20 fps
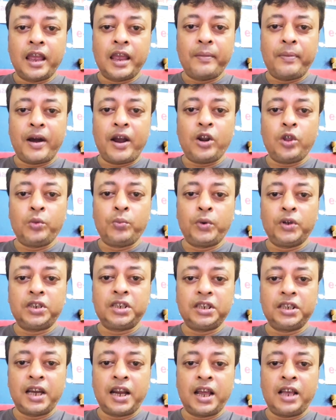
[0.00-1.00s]
এই
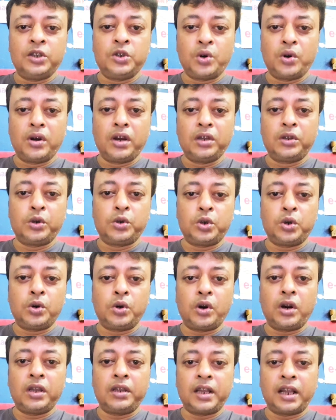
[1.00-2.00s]
ভারতবর্ষে যারা জঙ্গি তোষণ
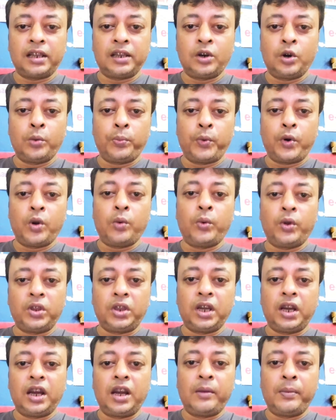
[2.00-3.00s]
করে তাদেরও
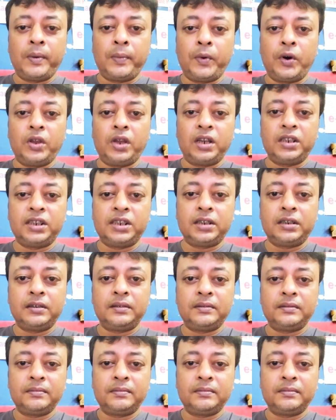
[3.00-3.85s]
পরবর্তীকালে বিপদ আছে